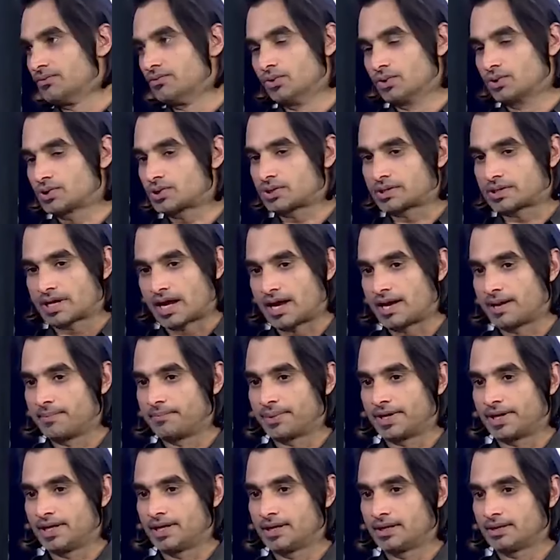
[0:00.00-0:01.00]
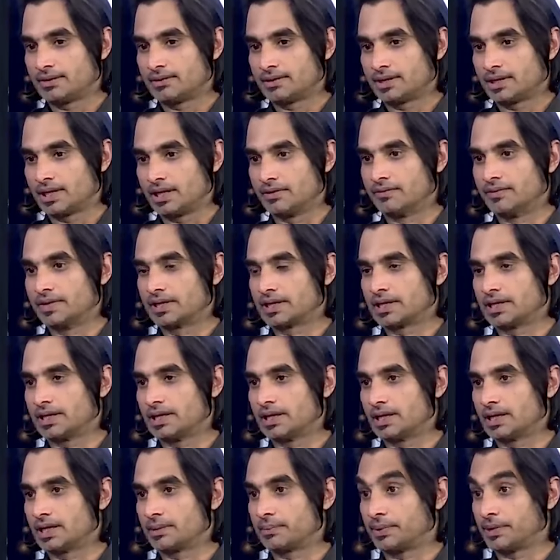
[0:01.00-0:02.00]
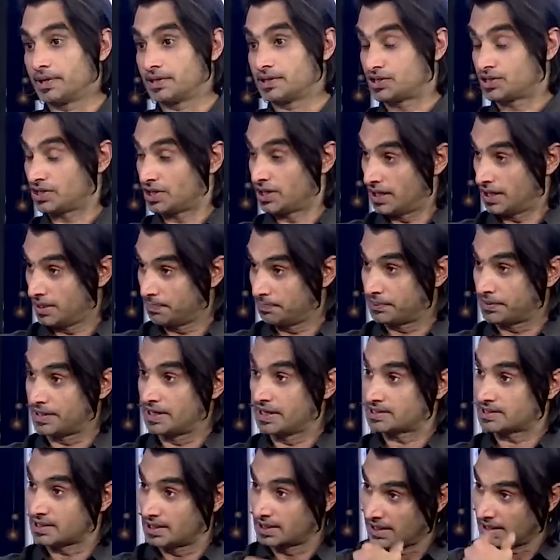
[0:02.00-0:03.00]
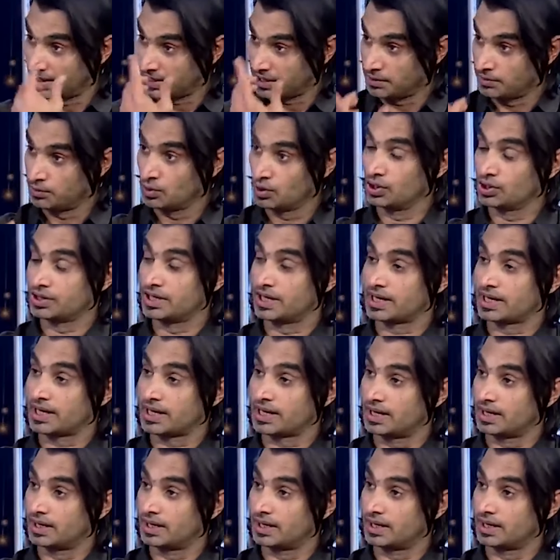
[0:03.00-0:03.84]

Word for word: वो उस टाइम पे इवन के अगर फिर छः पी की टीमों को देखें